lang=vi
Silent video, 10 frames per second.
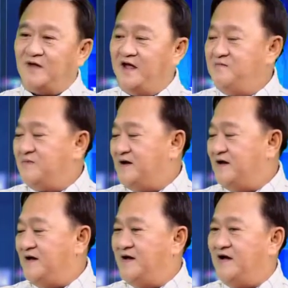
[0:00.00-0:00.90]
tỷ
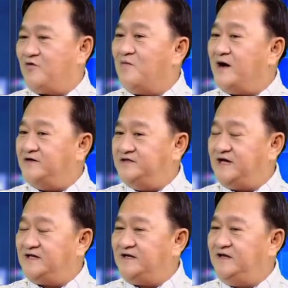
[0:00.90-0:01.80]
mà của ba người
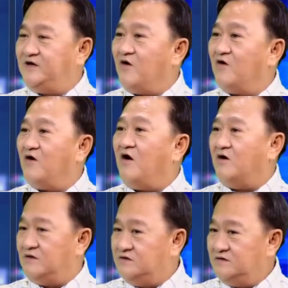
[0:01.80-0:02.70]
chết á, thì con có
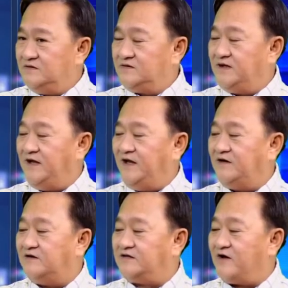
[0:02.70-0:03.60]
hưởng. Dạ. Thì
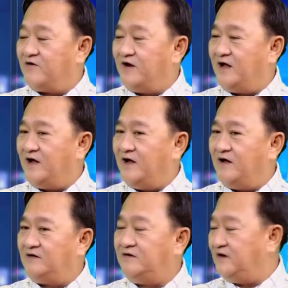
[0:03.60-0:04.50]
người ta nói
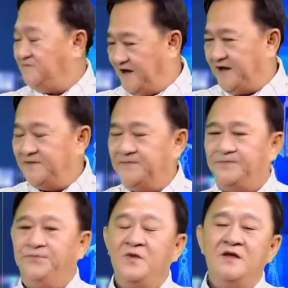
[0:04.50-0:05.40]
là thừa cái vị
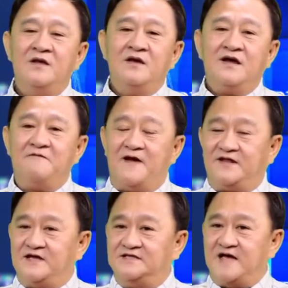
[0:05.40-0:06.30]
dạ. cái phần
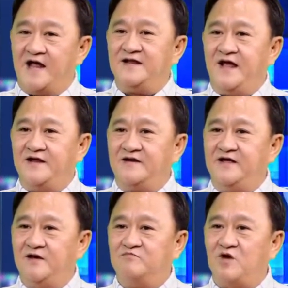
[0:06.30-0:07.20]
tài sản này đó
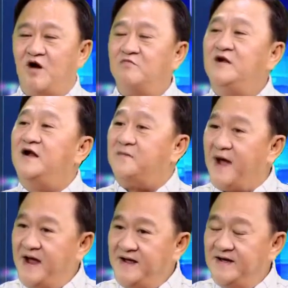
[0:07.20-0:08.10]
thì ông tòa ông đứng ra
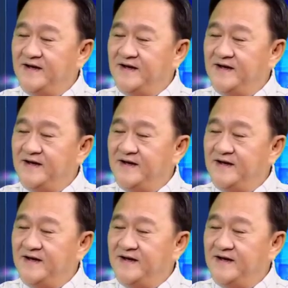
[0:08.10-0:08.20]
bán